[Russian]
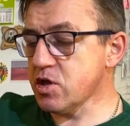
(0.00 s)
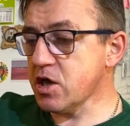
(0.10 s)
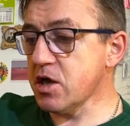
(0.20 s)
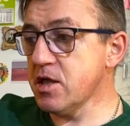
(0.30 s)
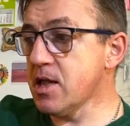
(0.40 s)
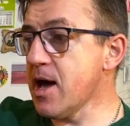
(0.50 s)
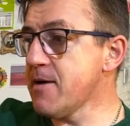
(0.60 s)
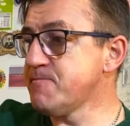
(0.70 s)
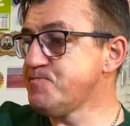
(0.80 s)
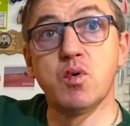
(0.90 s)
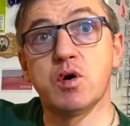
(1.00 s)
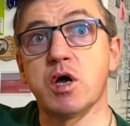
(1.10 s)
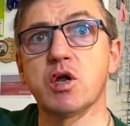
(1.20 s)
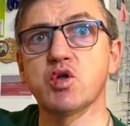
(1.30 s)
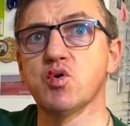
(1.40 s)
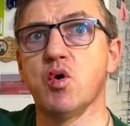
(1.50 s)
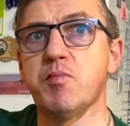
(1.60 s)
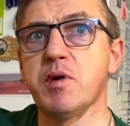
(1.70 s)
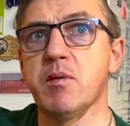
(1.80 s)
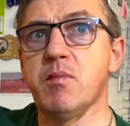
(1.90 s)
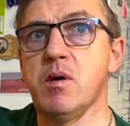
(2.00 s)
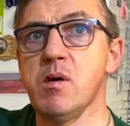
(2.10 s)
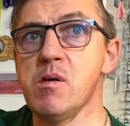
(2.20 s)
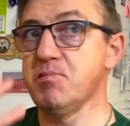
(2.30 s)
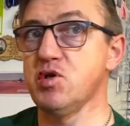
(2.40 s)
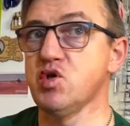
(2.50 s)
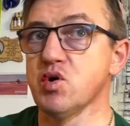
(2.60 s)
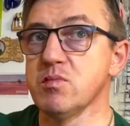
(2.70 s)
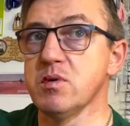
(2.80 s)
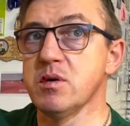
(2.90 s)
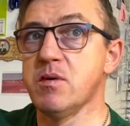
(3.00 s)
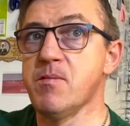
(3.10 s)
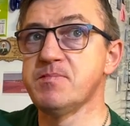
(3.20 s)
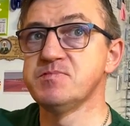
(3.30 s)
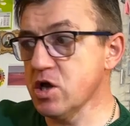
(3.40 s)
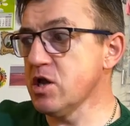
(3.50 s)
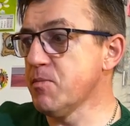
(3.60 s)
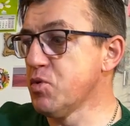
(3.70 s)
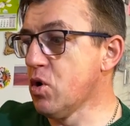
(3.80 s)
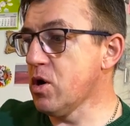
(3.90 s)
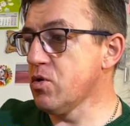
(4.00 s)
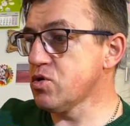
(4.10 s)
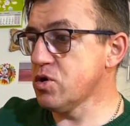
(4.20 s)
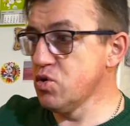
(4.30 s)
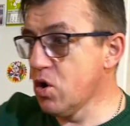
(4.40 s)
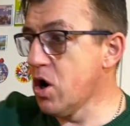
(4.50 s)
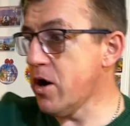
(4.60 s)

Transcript: Ну, вот такие дела. О, хорошо прям. Прям печет, бля. Вот это плохо уже,